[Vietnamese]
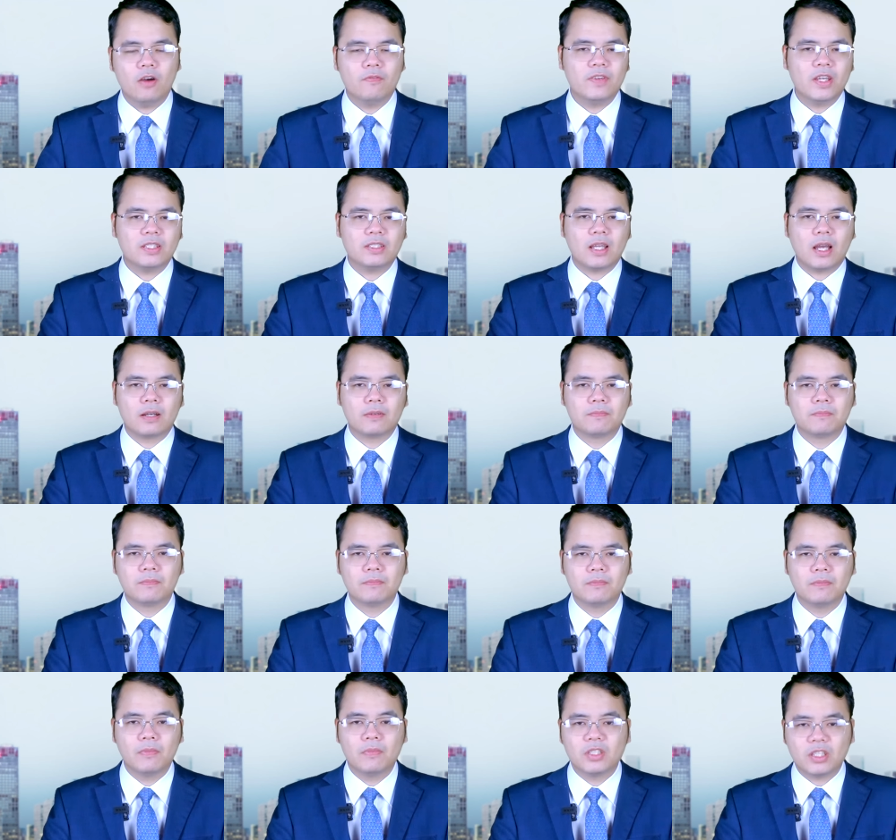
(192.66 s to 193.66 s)
viết rằng,
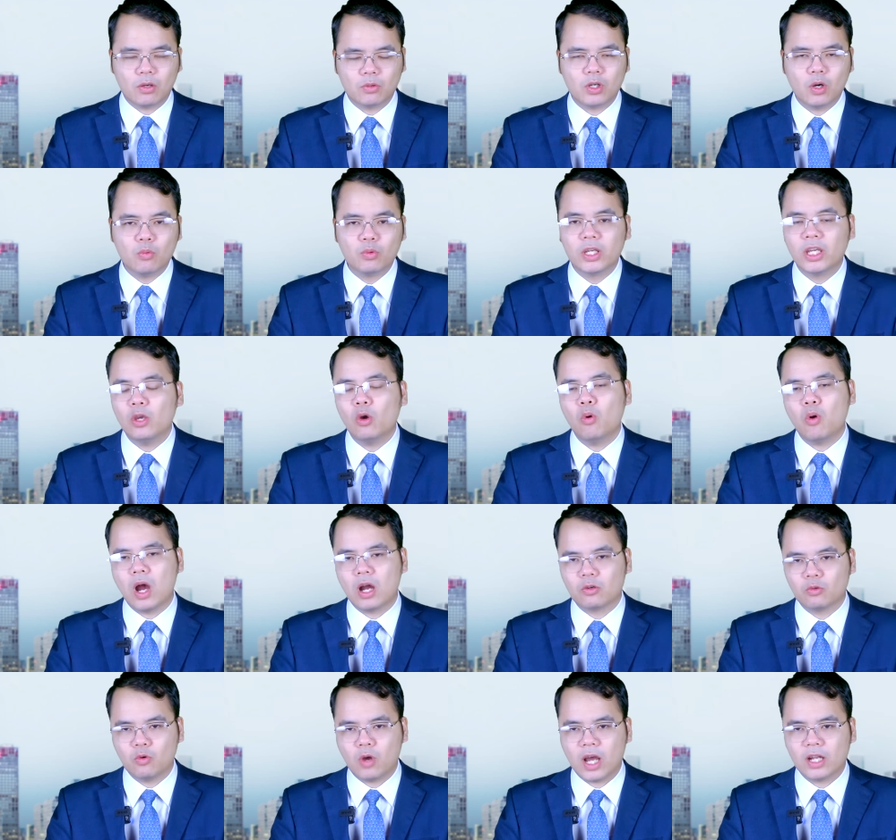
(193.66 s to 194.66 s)
trong không khí
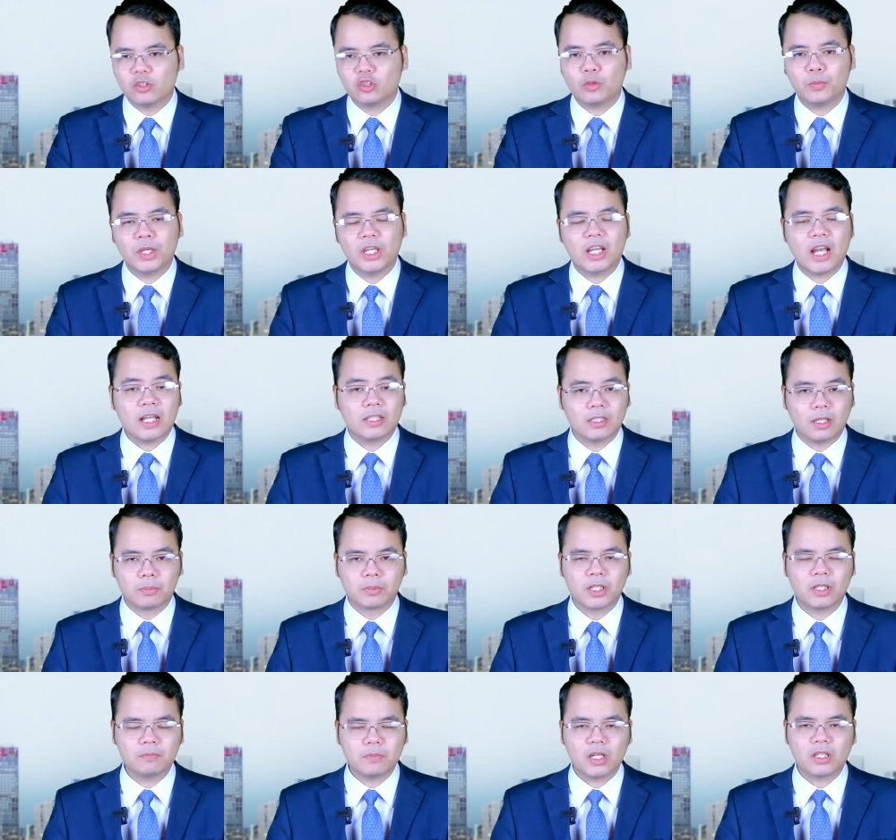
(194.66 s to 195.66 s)
hoảng loạn do bị Nga tập
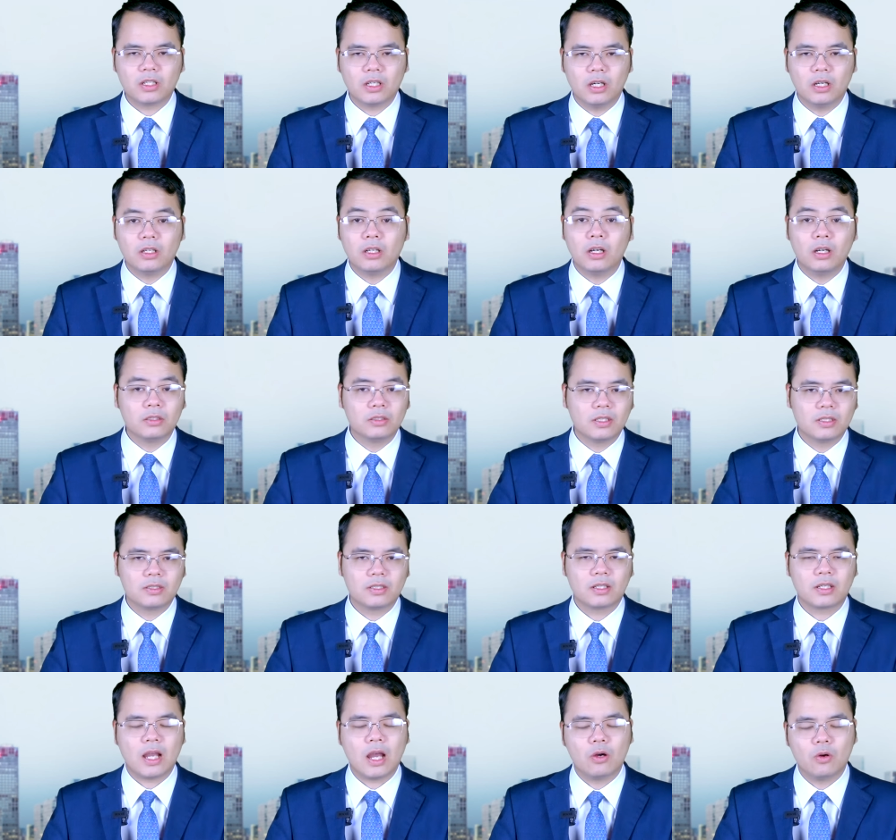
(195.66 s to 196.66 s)
kích bất ngờ ở
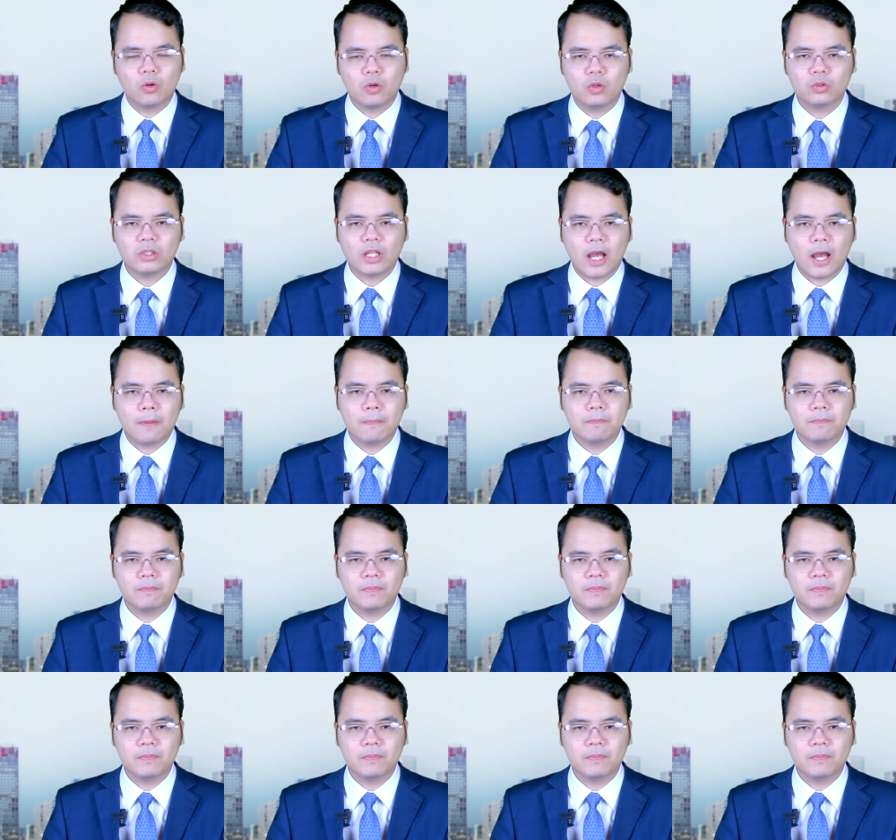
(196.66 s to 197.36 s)
Tersaka Okhota,